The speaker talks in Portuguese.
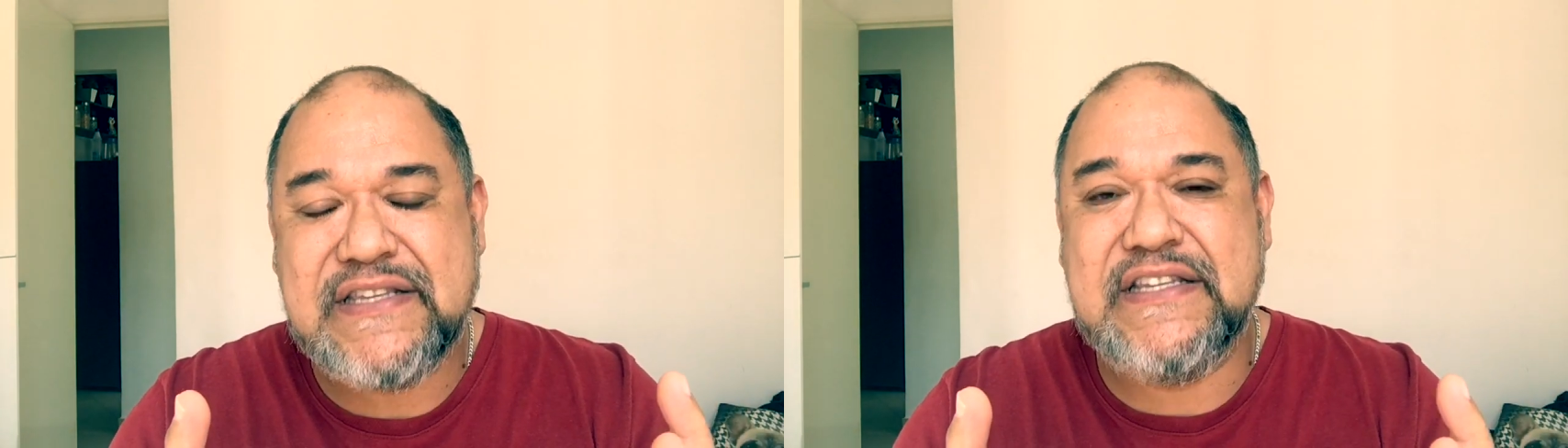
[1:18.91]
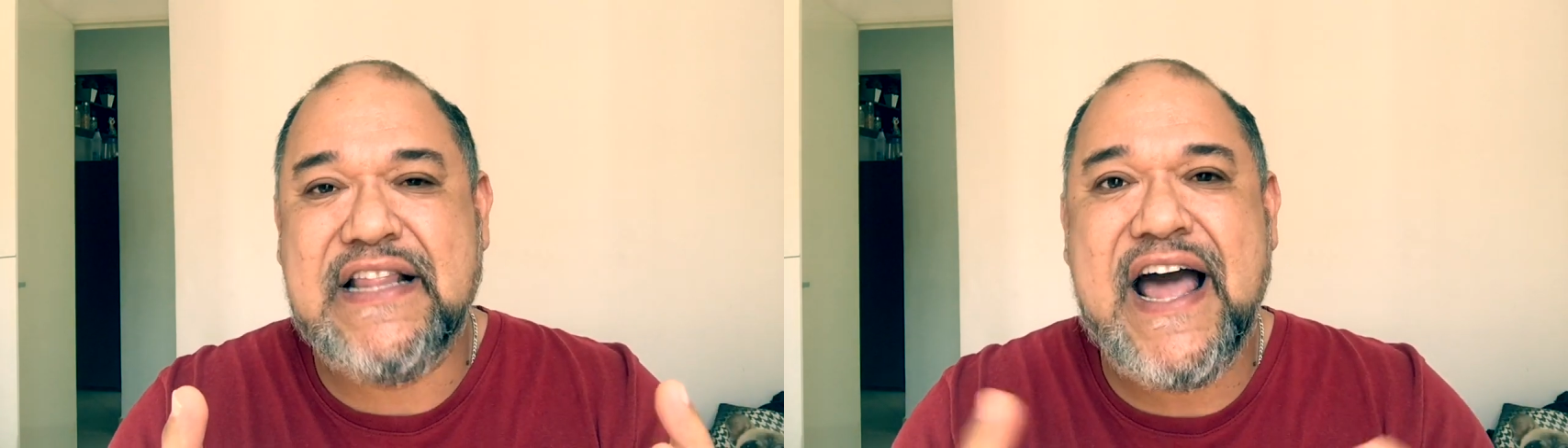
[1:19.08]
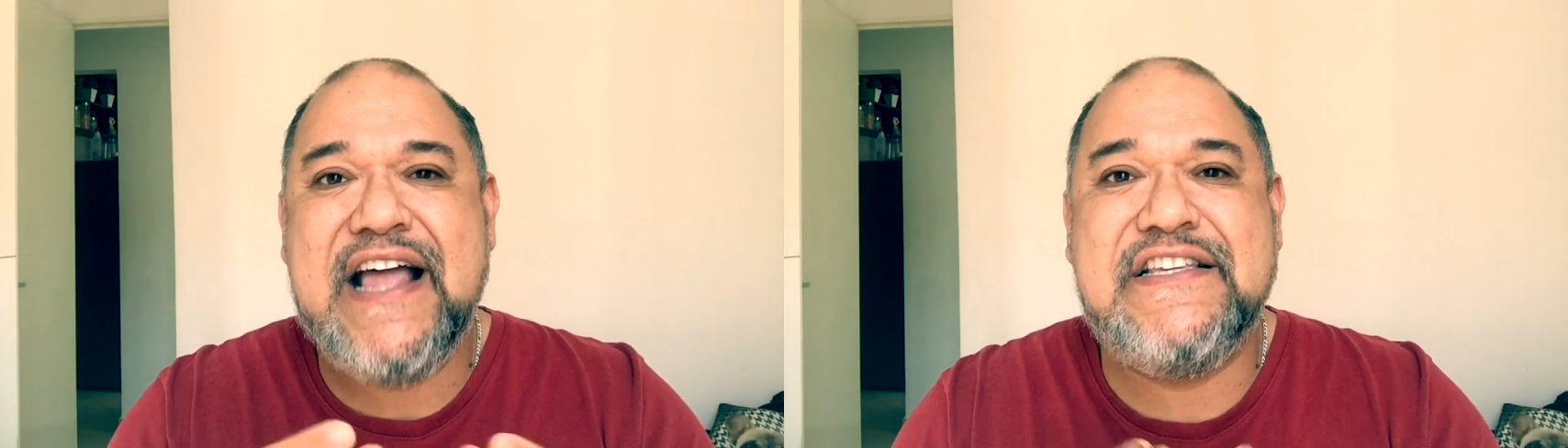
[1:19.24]

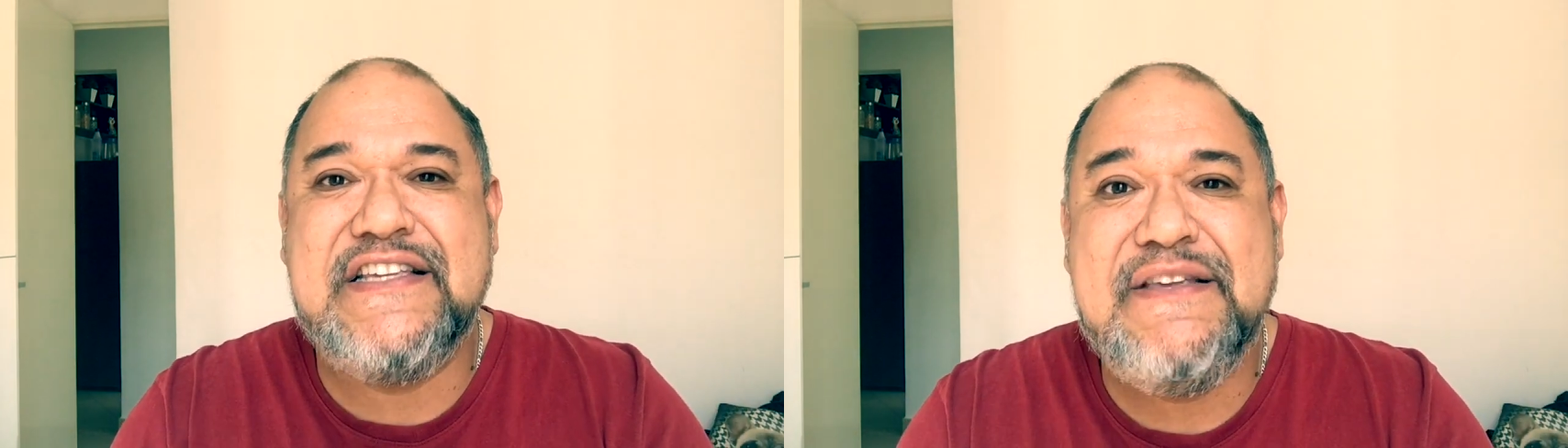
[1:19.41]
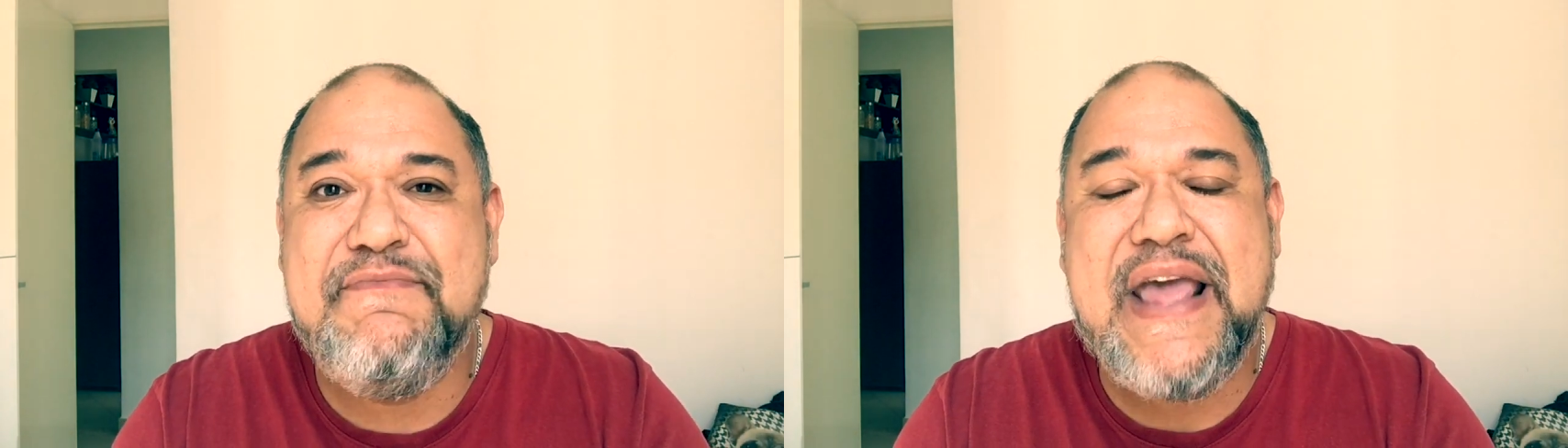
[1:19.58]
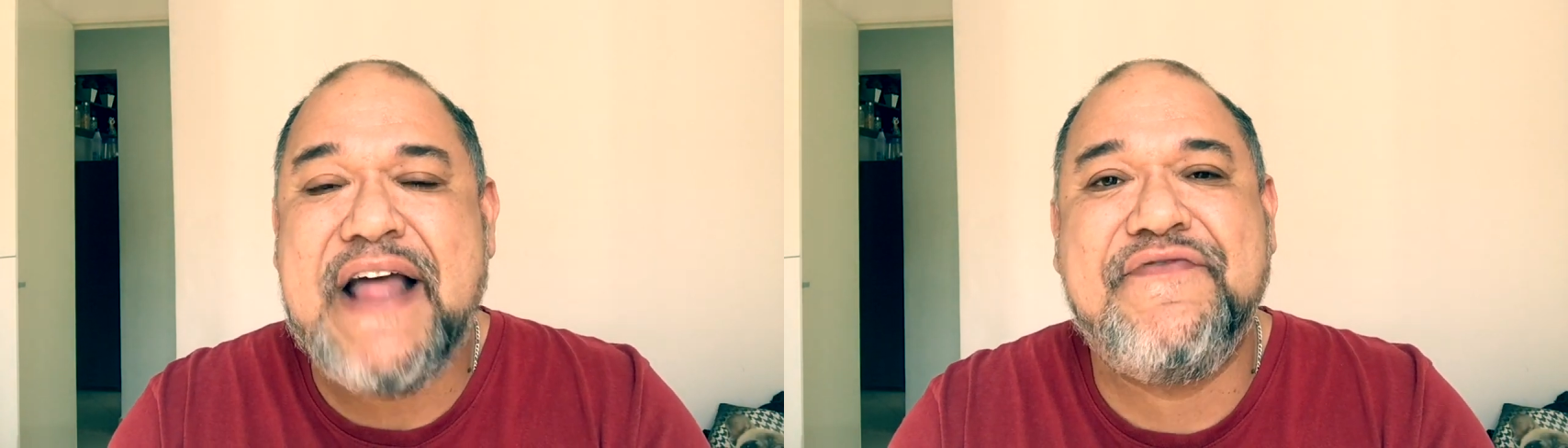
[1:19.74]
cidade e
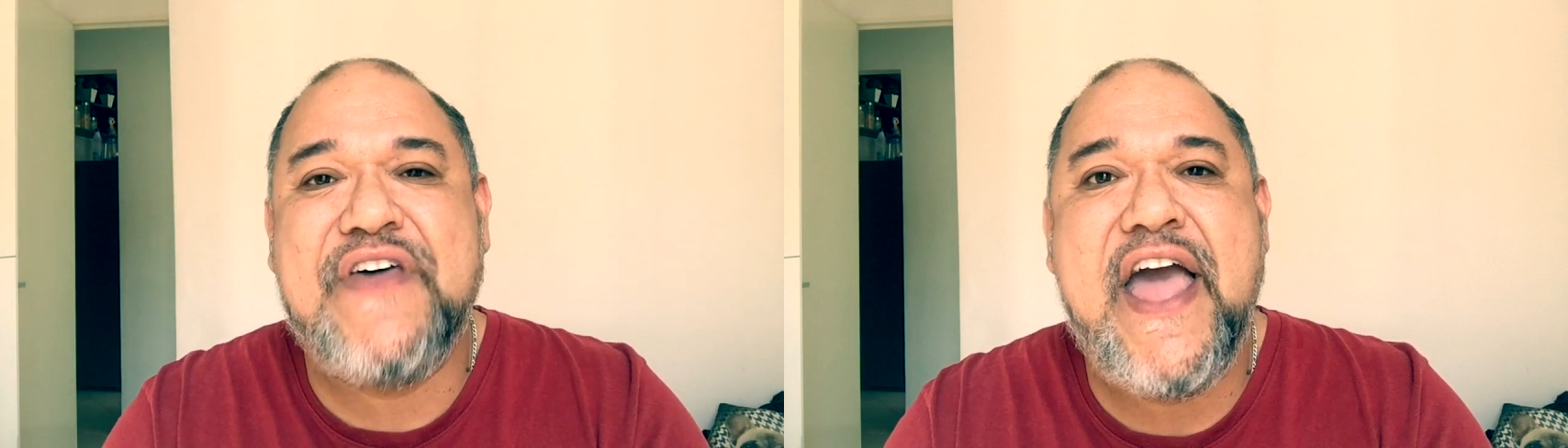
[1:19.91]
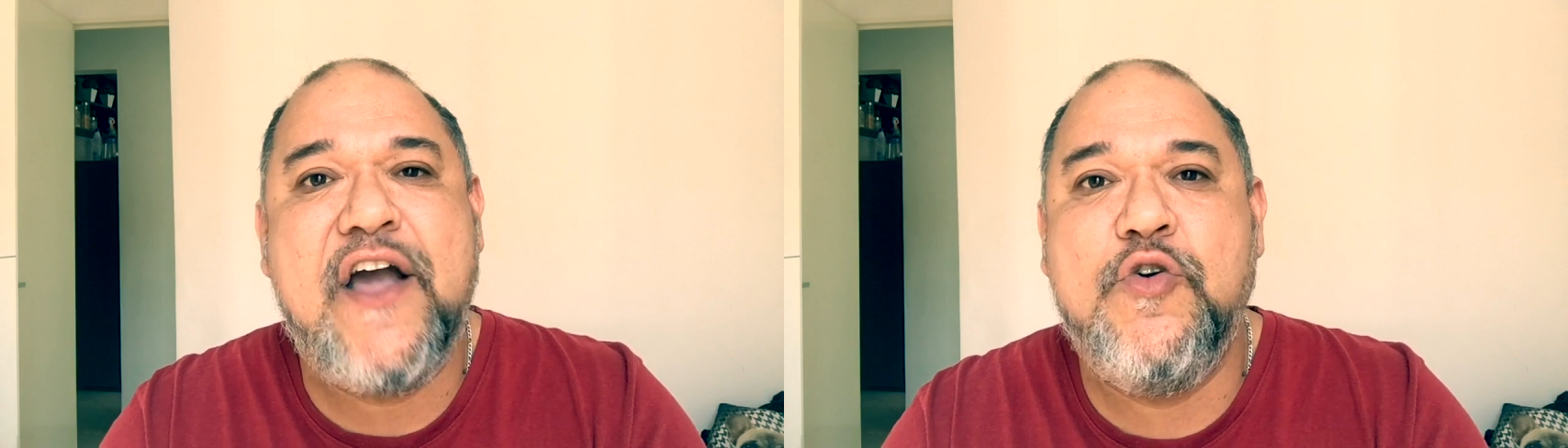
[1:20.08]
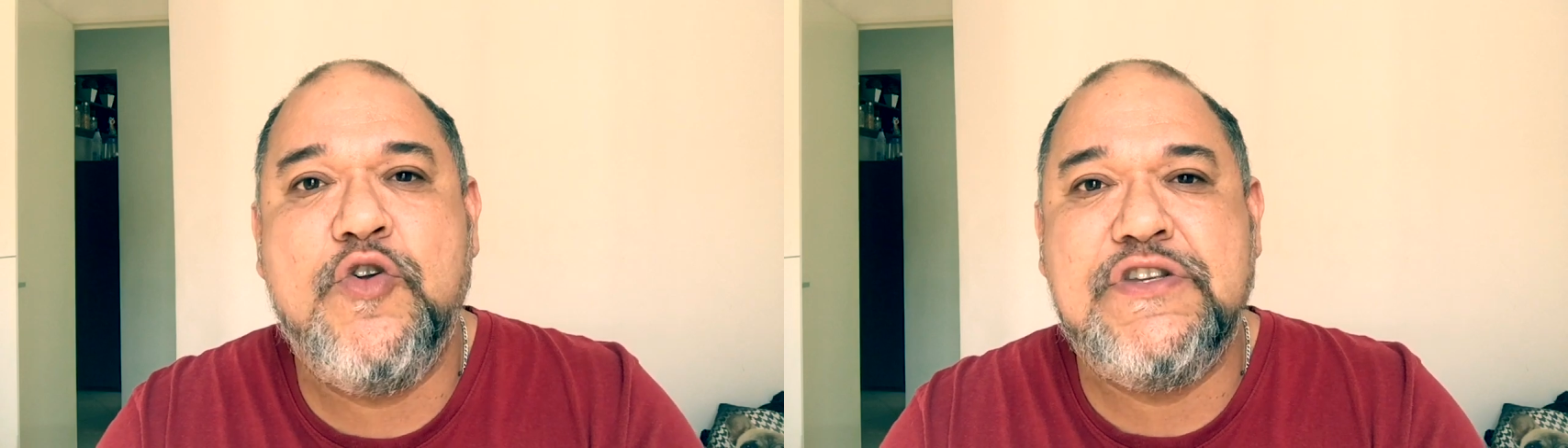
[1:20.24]
me
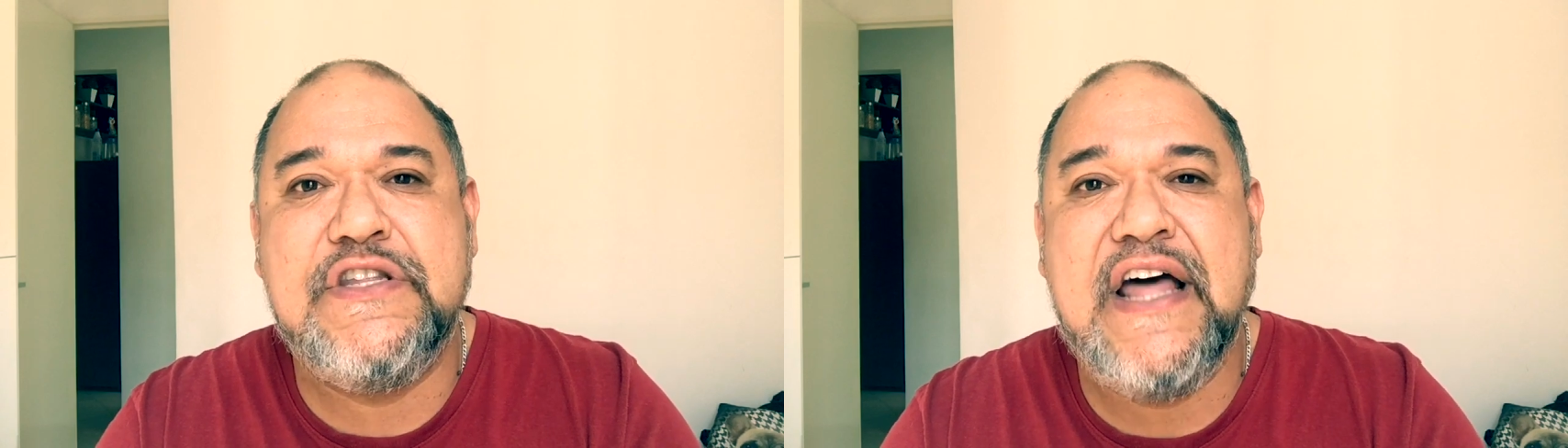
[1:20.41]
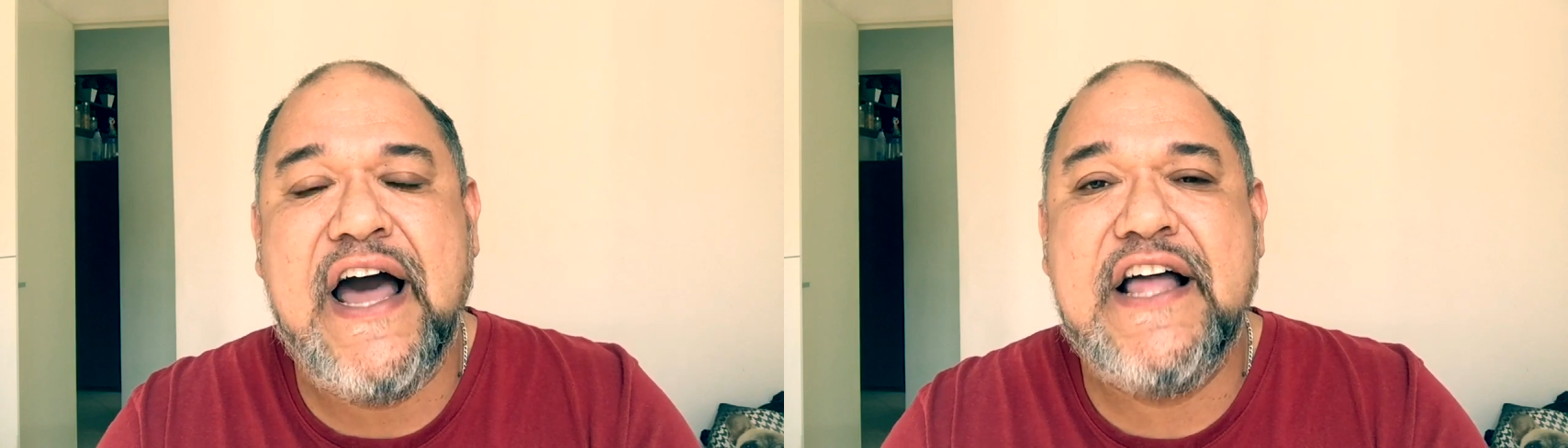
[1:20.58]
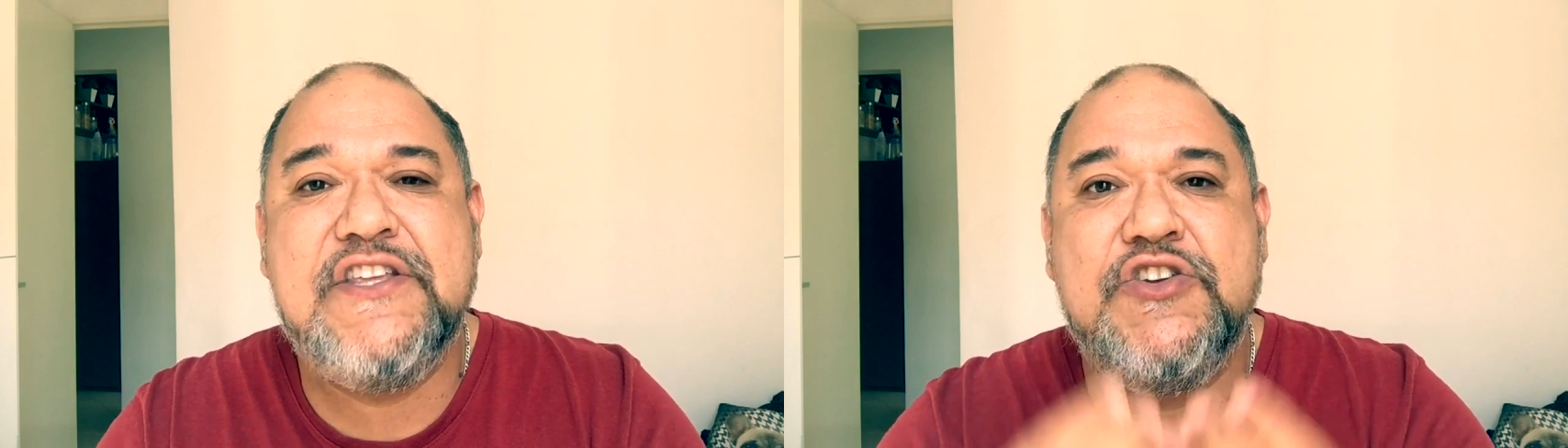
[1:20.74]
atrai a
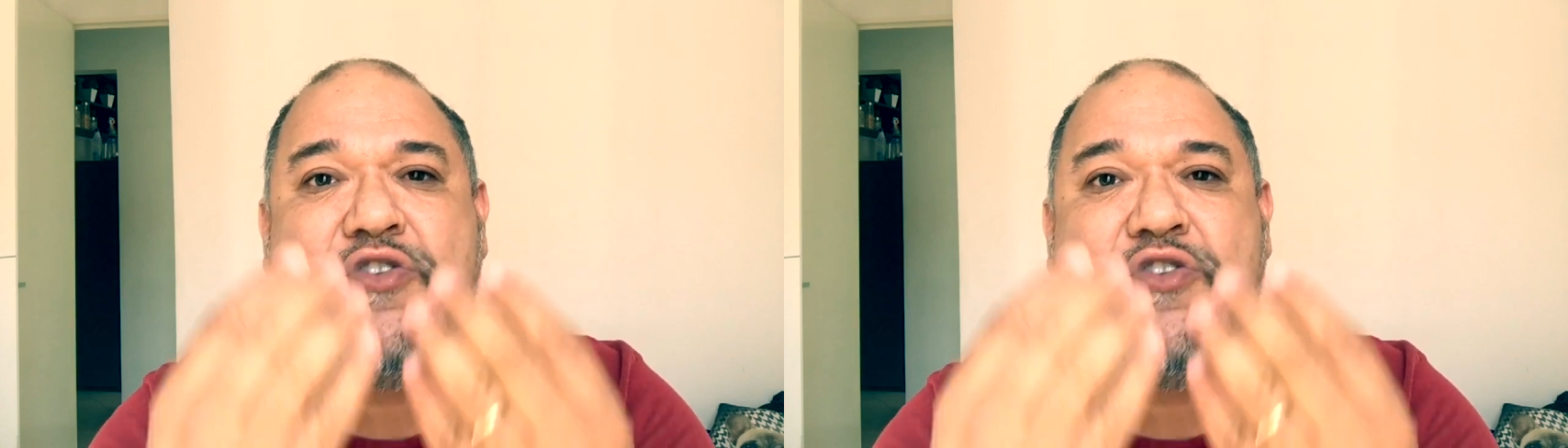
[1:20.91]
curiosidade,